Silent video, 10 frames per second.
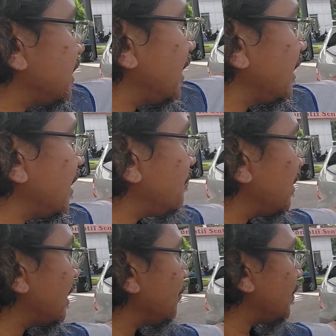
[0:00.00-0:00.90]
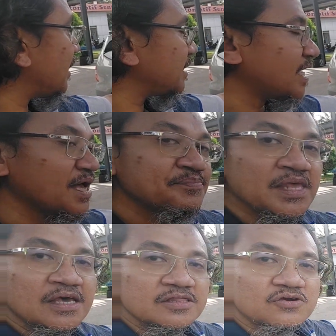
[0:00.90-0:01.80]
steeringnya, pengeremannya,
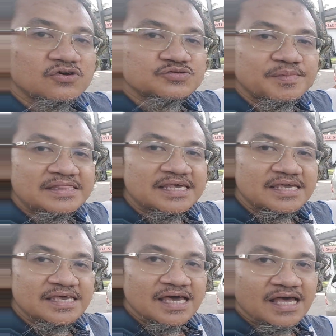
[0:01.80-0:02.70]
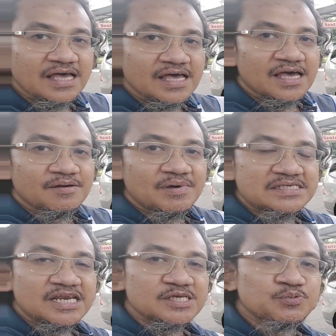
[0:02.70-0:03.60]
terus metiknya
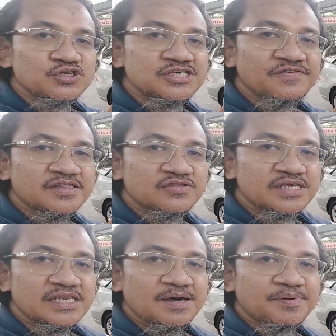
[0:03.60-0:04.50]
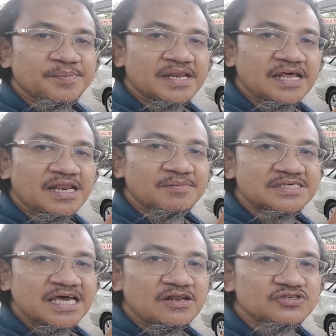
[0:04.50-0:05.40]
masih responsif atau tidak, perpindahannya
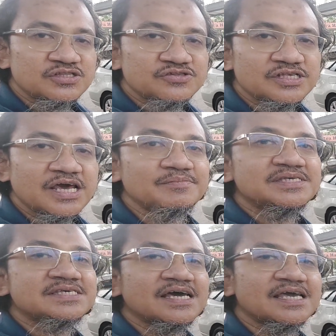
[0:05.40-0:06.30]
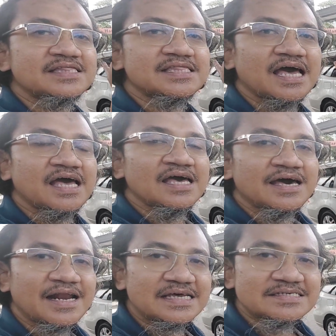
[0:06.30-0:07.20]
masih halus atau tidak bisa kita
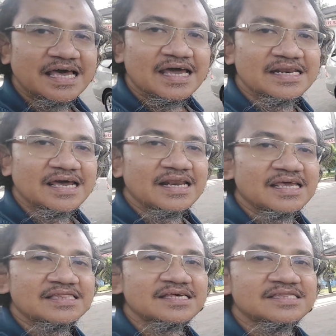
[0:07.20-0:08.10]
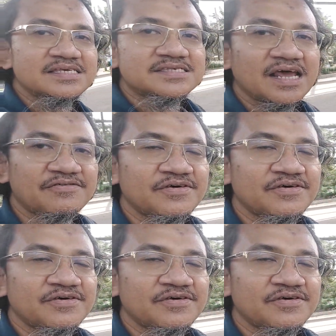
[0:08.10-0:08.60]
rasakan dengan kita test drive.